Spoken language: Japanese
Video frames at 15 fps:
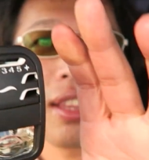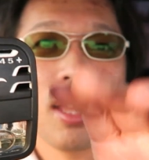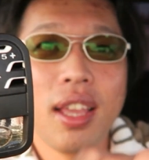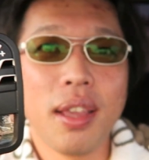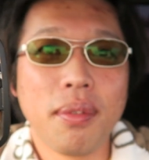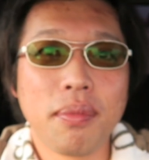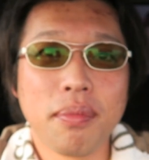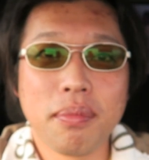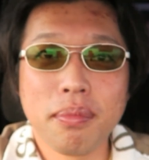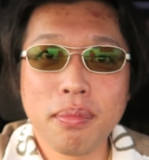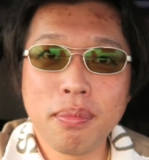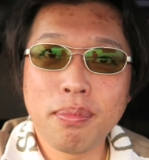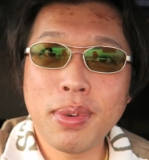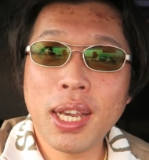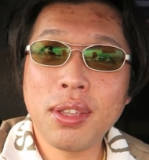で
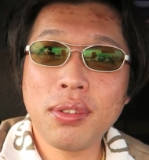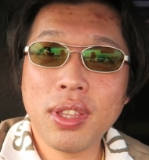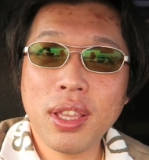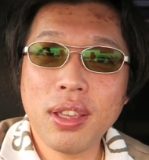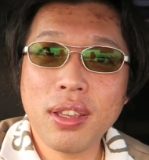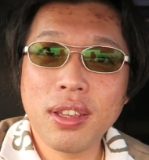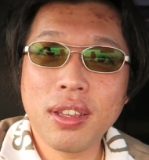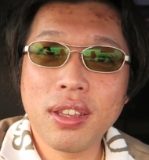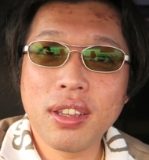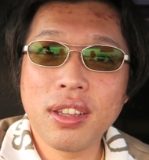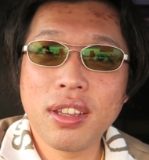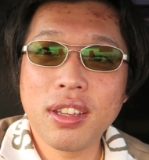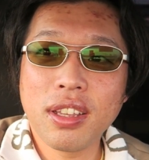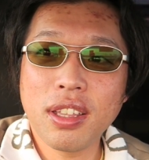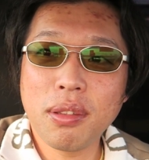前のね
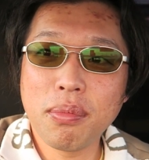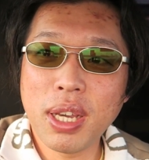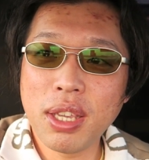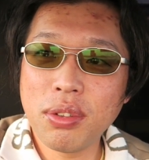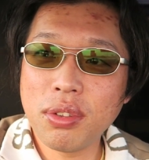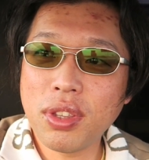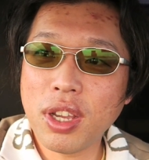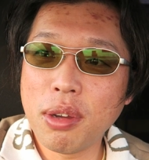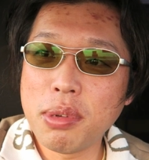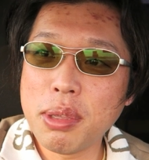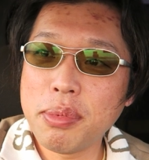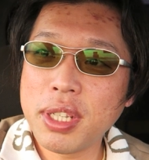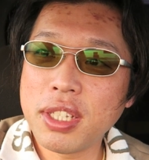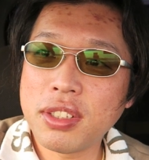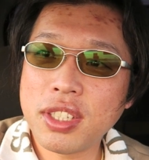前のっていうか、ま
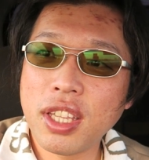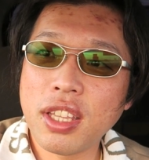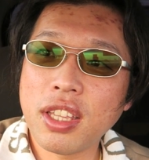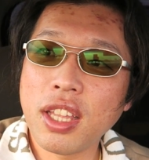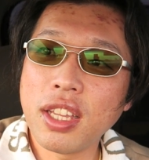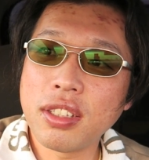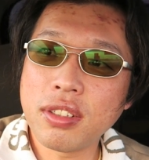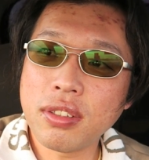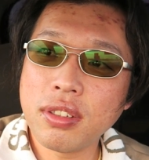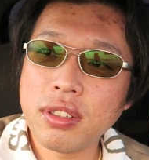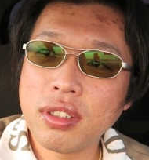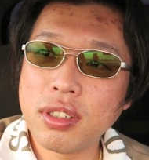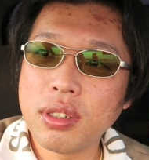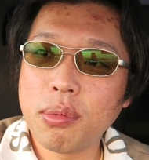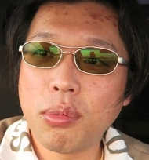あ、今までつけてたやつ
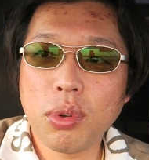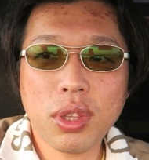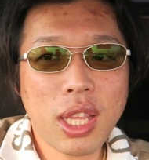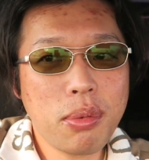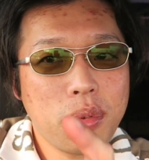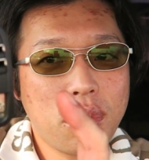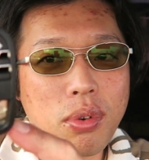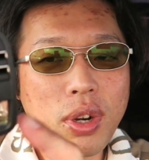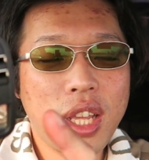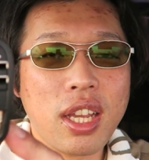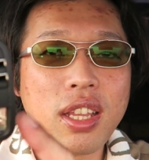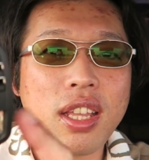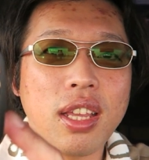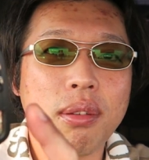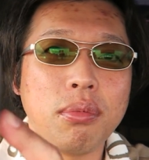もう多分これ
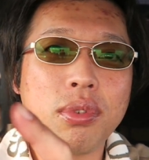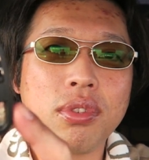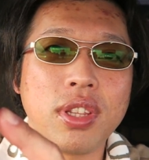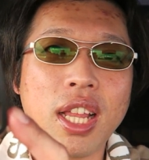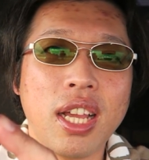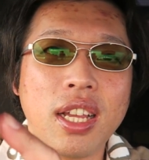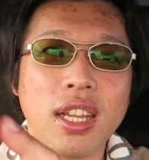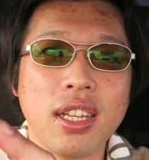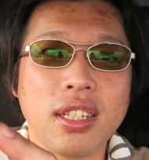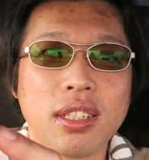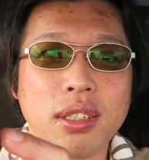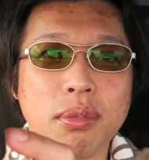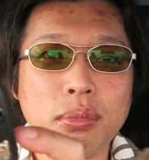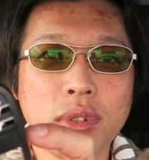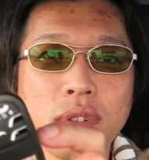がねもう何ヶ
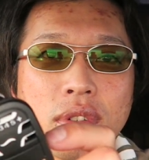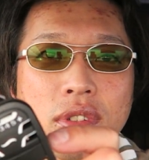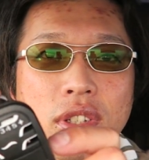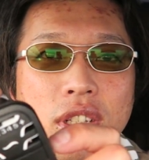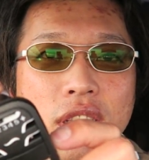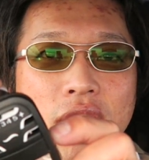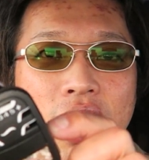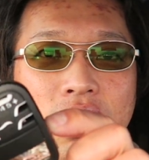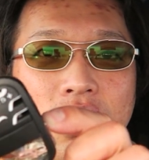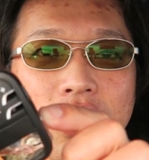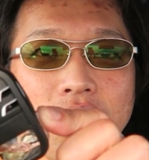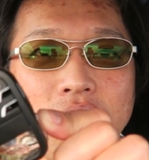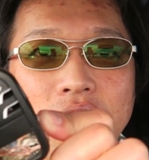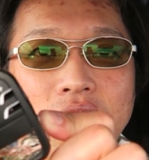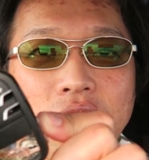月も
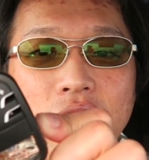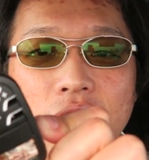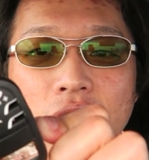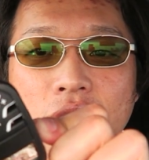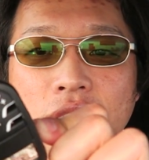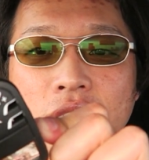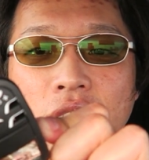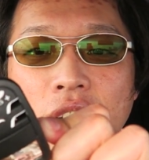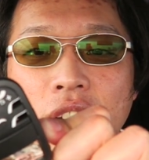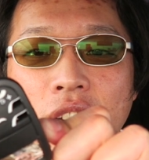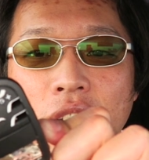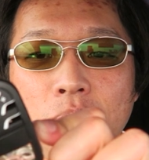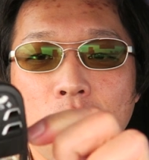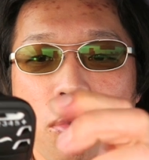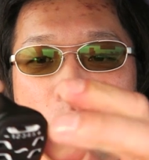夏につけたやつだか
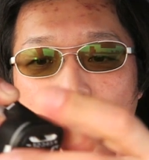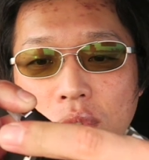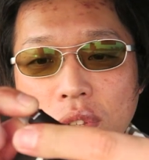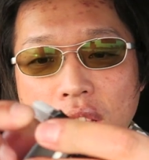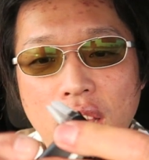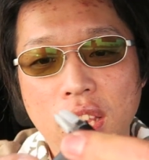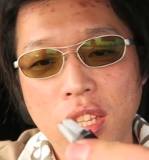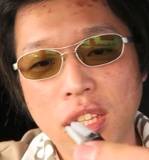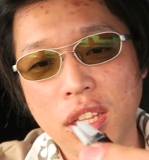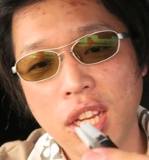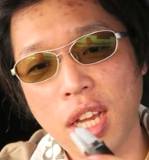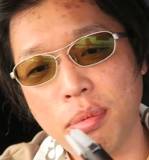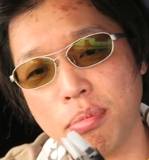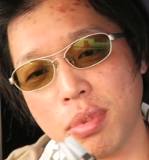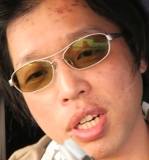らもうほんとね
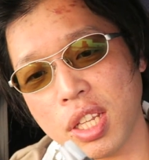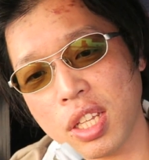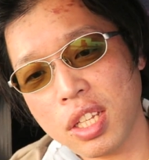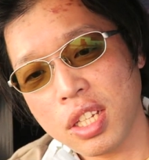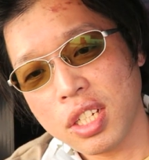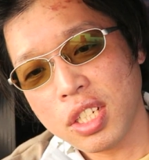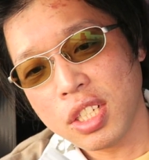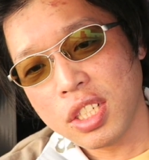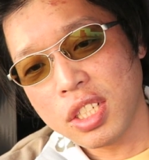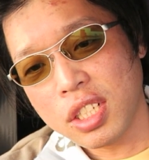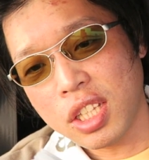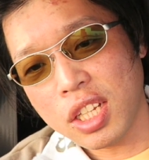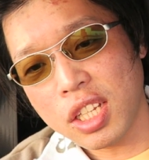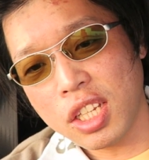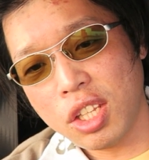あんまり
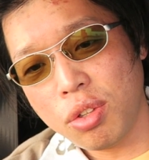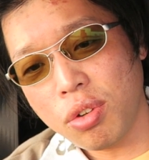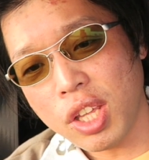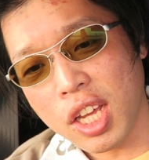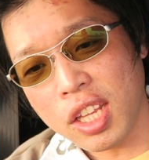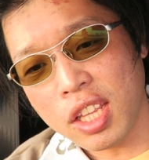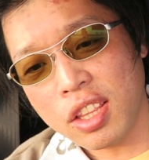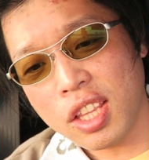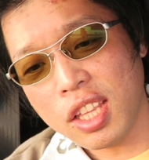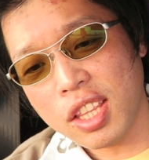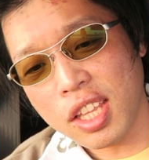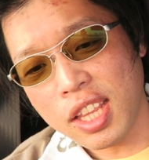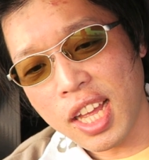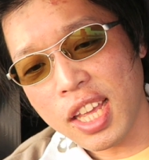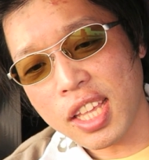匂いがね出
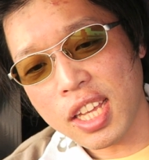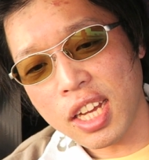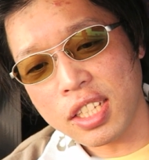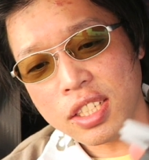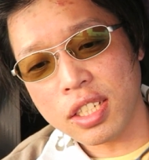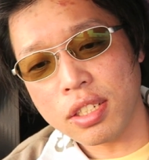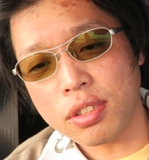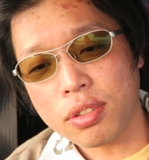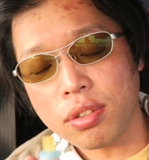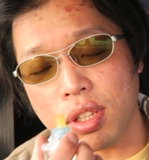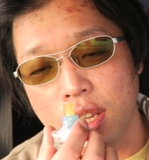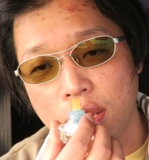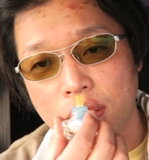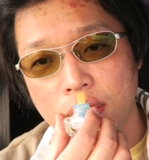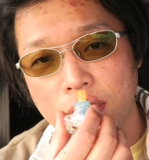てない感じなんですよ
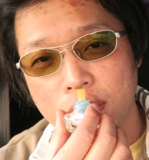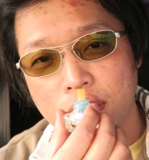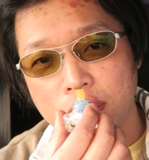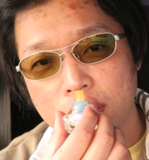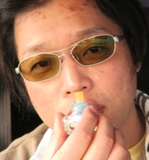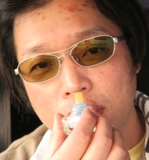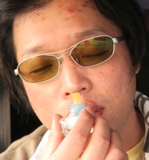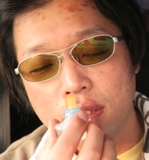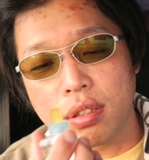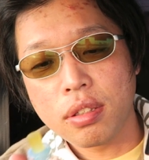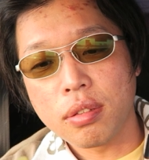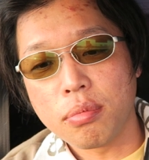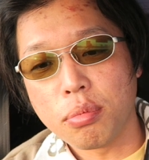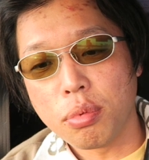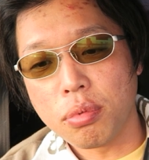ね、
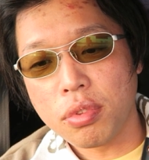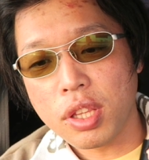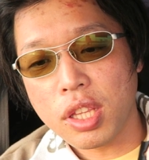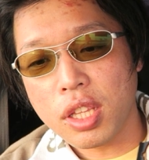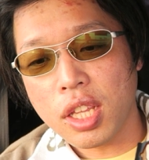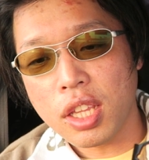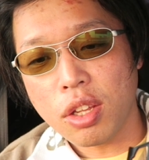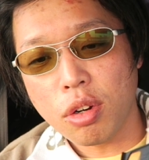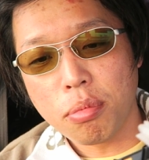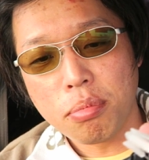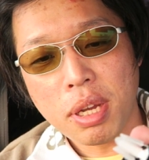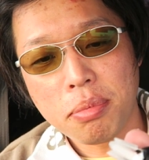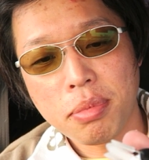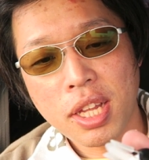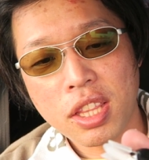なんだろう、
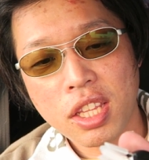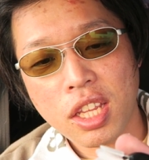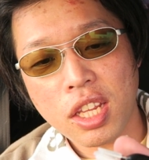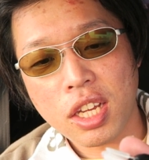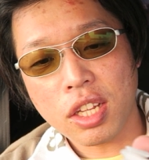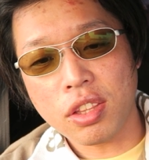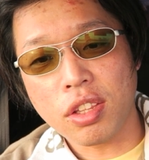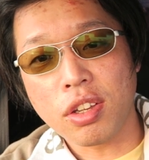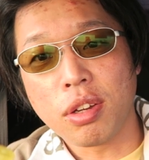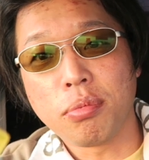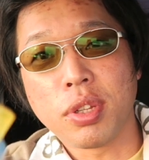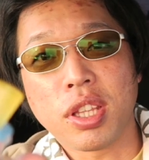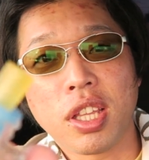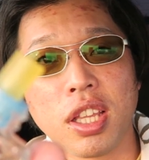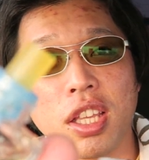ま、マンネリ化っていうか、
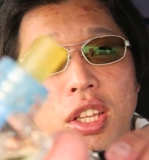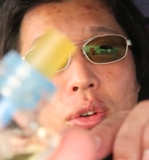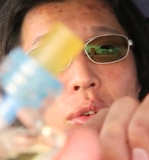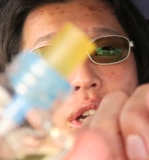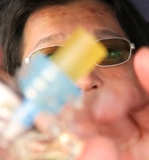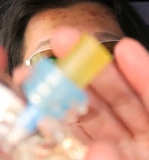だって色